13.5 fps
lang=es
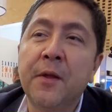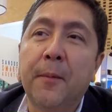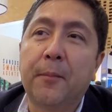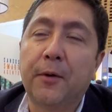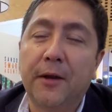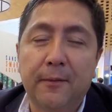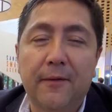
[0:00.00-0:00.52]

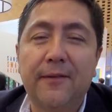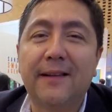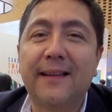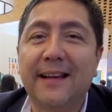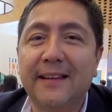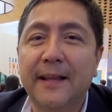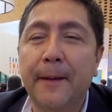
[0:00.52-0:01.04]
pues nos va a
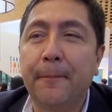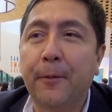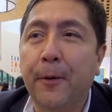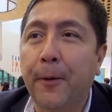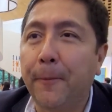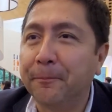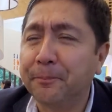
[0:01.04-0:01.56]
dar
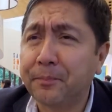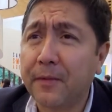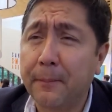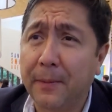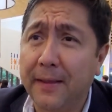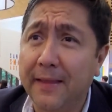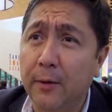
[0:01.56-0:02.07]
tiempo
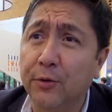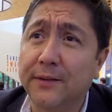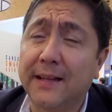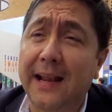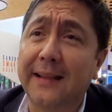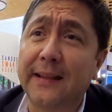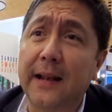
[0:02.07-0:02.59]
para
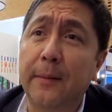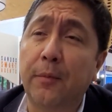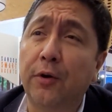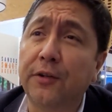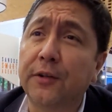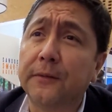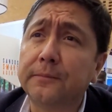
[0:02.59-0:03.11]
degustarla.
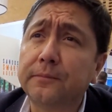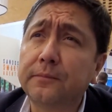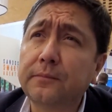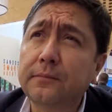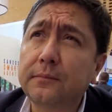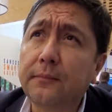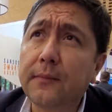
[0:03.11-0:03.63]
Tenemos
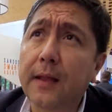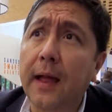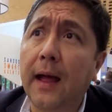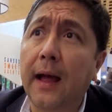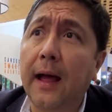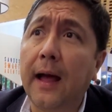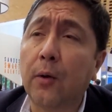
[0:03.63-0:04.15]

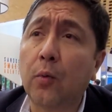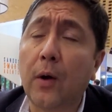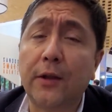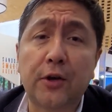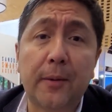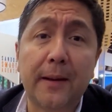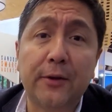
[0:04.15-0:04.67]
ah,
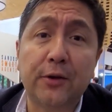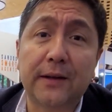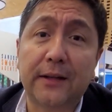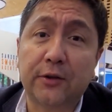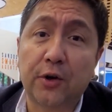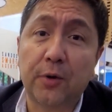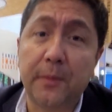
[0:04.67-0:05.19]
cuatro eventos
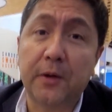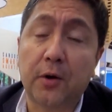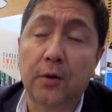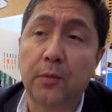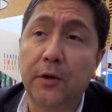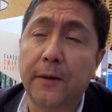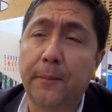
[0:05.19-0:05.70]

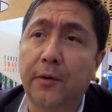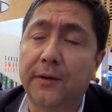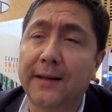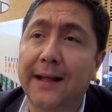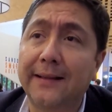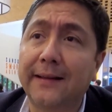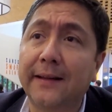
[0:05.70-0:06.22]
gastronómicos muy
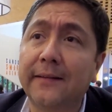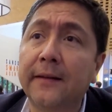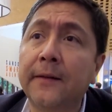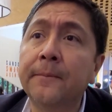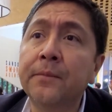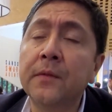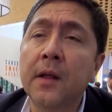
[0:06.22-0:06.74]
importantes.
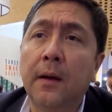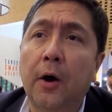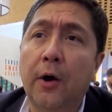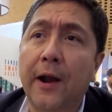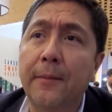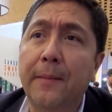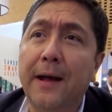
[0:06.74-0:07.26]

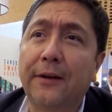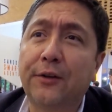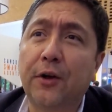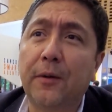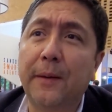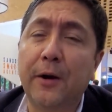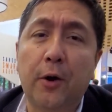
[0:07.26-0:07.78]
Ahora en
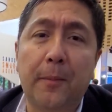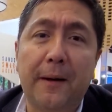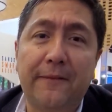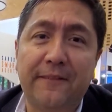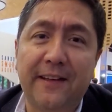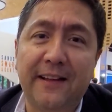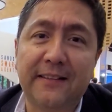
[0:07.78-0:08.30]
marzo el
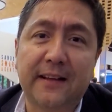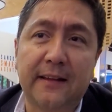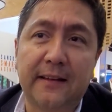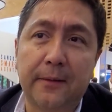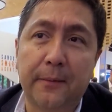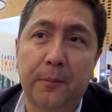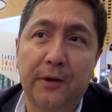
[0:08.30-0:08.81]
Vinoma Fest, que
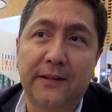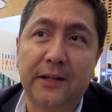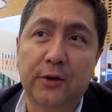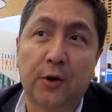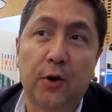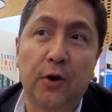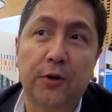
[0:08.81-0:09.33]
se muestra
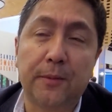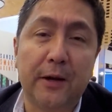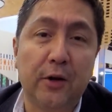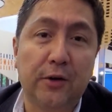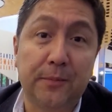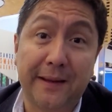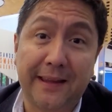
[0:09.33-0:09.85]
todos los
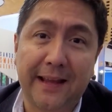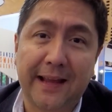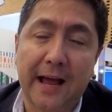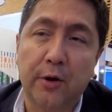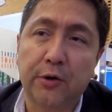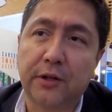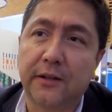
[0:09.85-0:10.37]
vinos
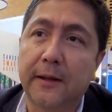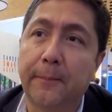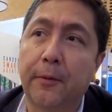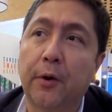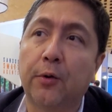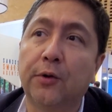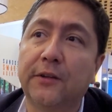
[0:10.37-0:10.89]
mexicanos que se
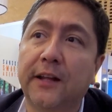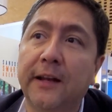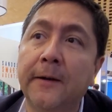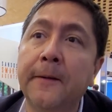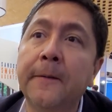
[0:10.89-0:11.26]
producen,